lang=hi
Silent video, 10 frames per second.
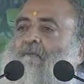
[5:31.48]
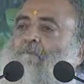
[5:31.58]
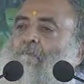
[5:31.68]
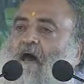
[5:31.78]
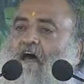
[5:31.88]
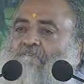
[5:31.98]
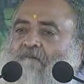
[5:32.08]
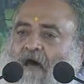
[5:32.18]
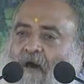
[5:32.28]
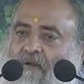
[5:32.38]
बारहवा
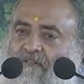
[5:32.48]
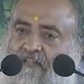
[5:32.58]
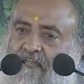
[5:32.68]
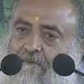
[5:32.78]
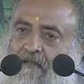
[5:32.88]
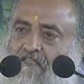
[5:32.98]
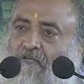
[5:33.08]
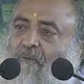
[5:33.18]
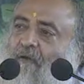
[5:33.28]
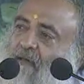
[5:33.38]
और तेरहवा
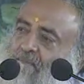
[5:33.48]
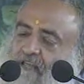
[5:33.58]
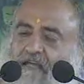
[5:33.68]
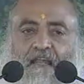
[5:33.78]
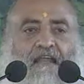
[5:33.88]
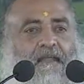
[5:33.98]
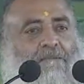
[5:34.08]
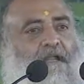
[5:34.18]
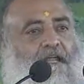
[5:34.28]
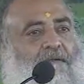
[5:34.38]
श्लोक आप देख लेना
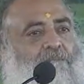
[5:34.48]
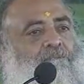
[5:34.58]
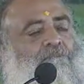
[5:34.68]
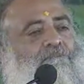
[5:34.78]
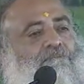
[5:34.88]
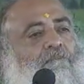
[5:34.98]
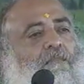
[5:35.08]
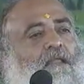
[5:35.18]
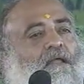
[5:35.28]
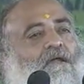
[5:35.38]
भले
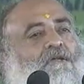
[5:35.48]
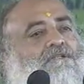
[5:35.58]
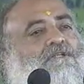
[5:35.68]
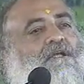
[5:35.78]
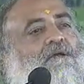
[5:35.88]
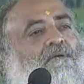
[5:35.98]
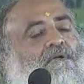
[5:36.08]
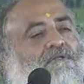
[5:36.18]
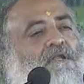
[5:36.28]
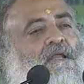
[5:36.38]
श्री
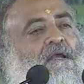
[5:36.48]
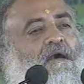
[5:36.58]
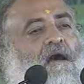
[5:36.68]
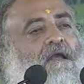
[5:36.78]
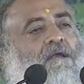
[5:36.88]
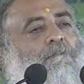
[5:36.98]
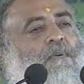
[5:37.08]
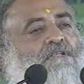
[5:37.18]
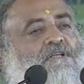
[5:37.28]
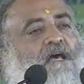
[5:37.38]
कृष्ण ने कहा कि
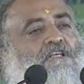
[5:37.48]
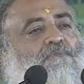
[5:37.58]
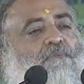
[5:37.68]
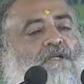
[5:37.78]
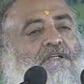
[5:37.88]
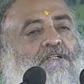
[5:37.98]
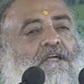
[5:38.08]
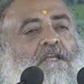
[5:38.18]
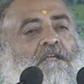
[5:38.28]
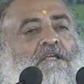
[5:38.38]
पचास वर्ष की
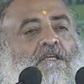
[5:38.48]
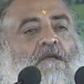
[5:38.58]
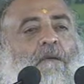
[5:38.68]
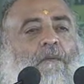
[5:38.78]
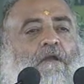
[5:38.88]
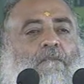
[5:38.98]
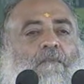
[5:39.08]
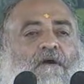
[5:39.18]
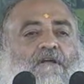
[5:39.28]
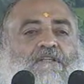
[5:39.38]
निष्कपट
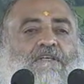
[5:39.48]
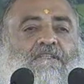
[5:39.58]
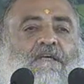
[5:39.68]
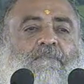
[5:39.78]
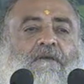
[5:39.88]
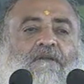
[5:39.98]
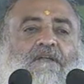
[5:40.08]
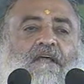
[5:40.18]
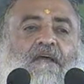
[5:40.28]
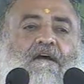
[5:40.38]
भक्ति से भी
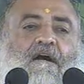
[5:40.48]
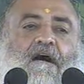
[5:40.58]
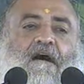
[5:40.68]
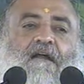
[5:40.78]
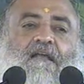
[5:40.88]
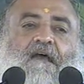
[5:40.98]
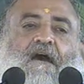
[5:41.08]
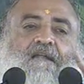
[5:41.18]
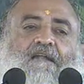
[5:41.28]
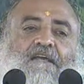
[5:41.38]
हृदय का अज्ञान
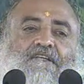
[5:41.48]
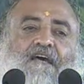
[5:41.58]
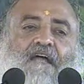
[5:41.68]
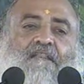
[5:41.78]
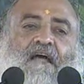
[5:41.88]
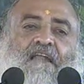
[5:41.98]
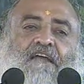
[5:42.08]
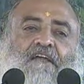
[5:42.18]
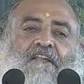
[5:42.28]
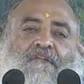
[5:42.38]
नहीं जाता
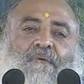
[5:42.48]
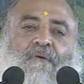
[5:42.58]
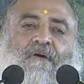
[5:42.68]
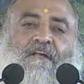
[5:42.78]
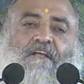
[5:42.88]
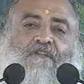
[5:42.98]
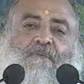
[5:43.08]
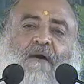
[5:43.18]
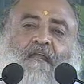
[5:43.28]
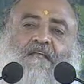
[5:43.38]
लेकिन दो घड़ी
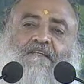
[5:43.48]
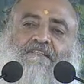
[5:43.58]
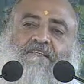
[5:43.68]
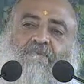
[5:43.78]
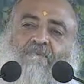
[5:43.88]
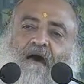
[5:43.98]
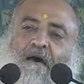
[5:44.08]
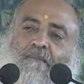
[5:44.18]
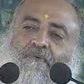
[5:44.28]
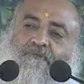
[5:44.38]
तुम्हारे जैसे
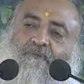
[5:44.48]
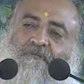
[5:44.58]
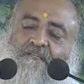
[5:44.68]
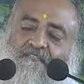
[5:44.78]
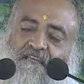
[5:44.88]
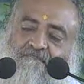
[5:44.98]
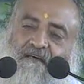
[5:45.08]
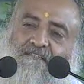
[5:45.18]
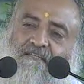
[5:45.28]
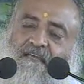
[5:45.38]
महापुरुषों की सेवा
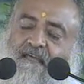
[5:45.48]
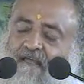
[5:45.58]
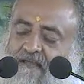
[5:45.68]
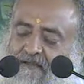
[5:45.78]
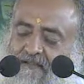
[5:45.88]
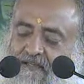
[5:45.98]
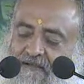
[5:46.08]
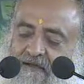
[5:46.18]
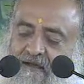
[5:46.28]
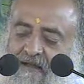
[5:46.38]
से हृदय
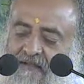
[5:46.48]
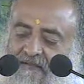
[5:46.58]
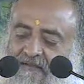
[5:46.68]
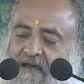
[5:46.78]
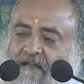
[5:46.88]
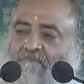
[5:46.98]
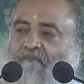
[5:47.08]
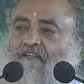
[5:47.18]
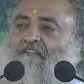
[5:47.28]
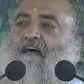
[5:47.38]
का अज्ञान
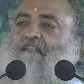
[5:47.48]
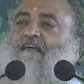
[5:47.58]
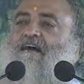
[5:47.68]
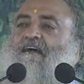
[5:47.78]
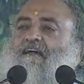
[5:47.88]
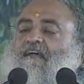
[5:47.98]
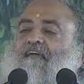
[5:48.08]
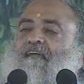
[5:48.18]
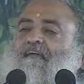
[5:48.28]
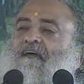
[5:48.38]
मिट जाता
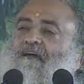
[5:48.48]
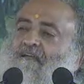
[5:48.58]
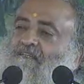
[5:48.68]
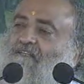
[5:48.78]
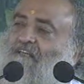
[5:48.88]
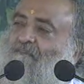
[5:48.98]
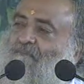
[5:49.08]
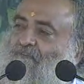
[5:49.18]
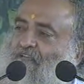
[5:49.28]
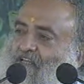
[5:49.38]
है इसलिए
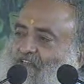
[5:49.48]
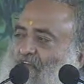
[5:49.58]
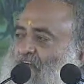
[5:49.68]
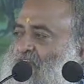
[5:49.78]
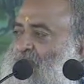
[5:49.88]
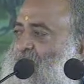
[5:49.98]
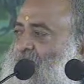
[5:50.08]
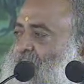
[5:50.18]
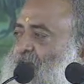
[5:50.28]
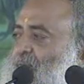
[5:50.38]
मुझे चरण
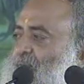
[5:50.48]
धोने दो